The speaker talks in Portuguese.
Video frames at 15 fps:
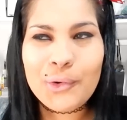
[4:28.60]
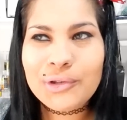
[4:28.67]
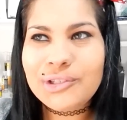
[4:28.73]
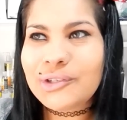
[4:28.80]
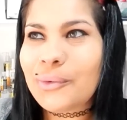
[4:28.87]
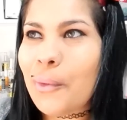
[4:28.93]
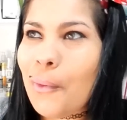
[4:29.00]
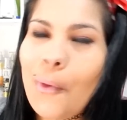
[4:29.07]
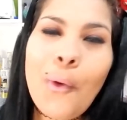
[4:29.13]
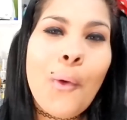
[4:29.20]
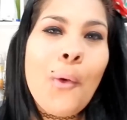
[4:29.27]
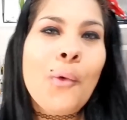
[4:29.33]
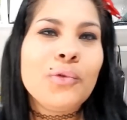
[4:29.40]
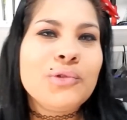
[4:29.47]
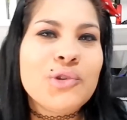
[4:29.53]
último,
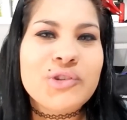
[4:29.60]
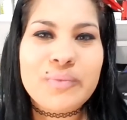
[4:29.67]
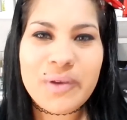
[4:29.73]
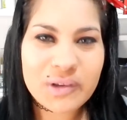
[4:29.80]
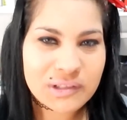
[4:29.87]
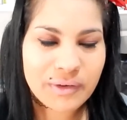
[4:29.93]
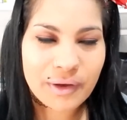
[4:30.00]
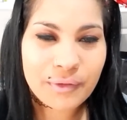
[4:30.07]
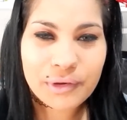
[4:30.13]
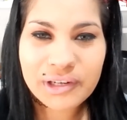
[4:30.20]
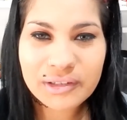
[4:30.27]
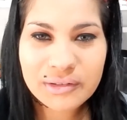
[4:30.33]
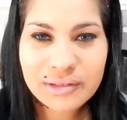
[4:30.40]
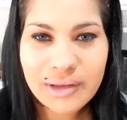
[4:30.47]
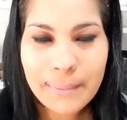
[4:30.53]
um dos meus
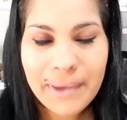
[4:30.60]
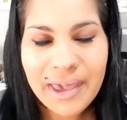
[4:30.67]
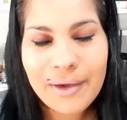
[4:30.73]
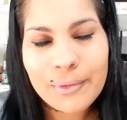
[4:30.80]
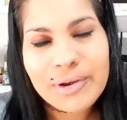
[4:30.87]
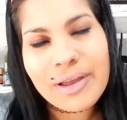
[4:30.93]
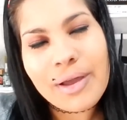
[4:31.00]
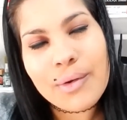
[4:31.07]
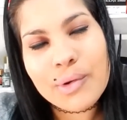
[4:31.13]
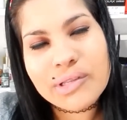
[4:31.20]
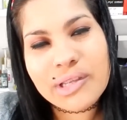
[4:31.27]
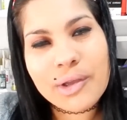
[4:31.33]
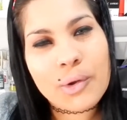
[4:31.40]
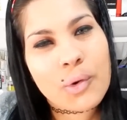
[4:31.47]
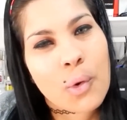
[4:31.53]
favoritos também, a única
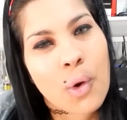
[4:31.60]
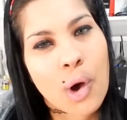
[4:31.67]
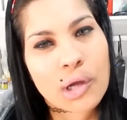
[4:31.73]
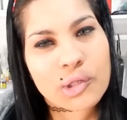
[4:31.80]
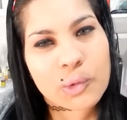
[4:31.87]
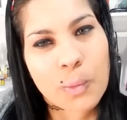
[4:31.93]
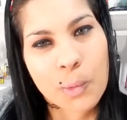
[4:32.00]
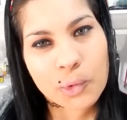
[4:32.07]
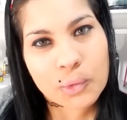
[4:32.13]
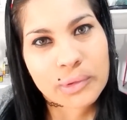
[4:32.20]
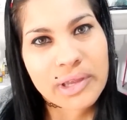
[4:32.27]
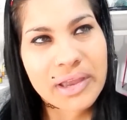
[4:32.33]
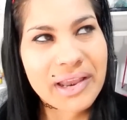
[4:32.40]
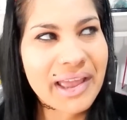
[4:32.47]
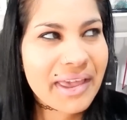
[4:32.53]
coisa que eu não gosto
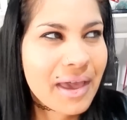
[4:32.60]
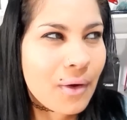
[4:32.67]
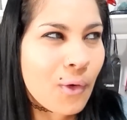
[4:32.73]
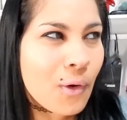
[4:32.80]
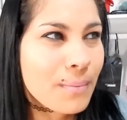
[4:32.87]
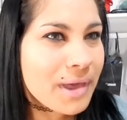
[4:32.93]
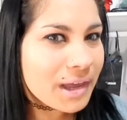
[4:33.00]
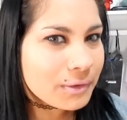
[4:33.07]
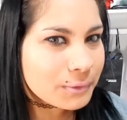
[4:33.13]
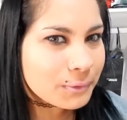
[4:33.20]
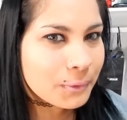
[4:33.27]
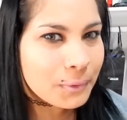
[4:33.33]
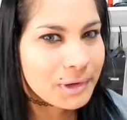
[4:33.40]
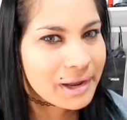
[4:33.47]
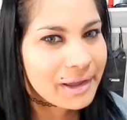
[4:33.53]
muito nele é que a
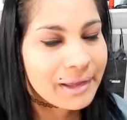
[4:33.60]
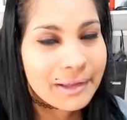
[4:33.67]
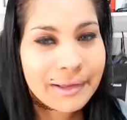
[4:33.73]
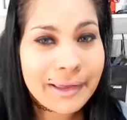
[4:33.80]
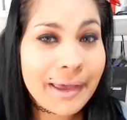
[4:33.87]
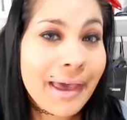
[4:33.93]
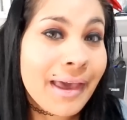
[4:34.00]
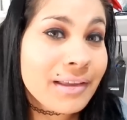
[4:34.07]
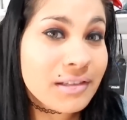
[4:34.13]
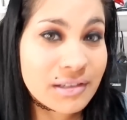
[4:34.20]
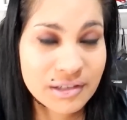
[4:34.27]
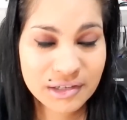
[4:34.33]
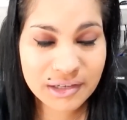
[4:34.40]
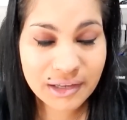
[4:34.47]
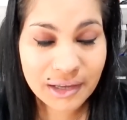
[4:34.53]
cobertura é
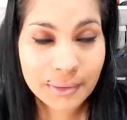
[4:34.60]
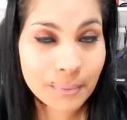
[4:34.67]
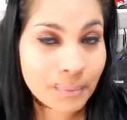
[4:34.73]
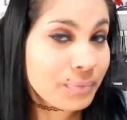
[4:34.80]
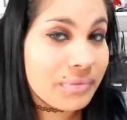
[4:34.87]
de dia.